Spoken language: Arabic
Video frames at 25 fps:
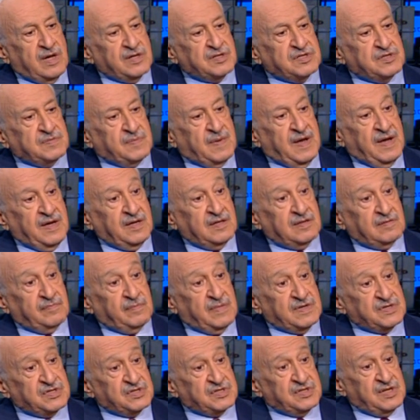اصبحت
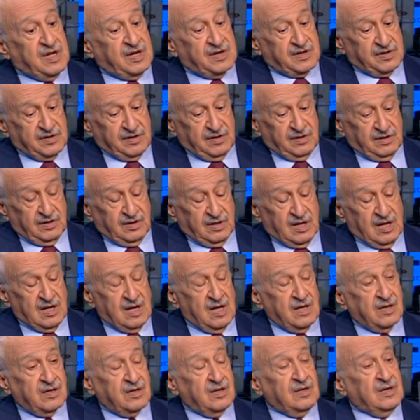مصدر
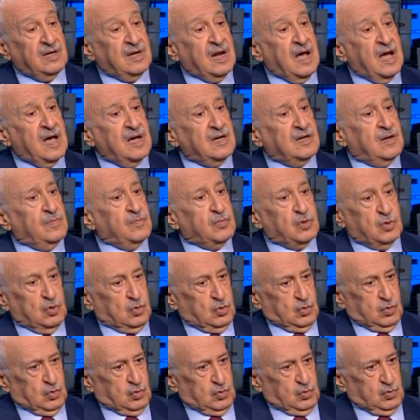قلق للعالم
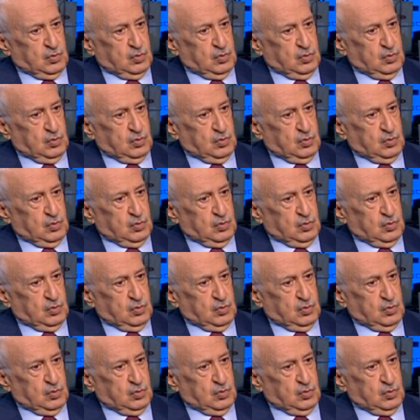كله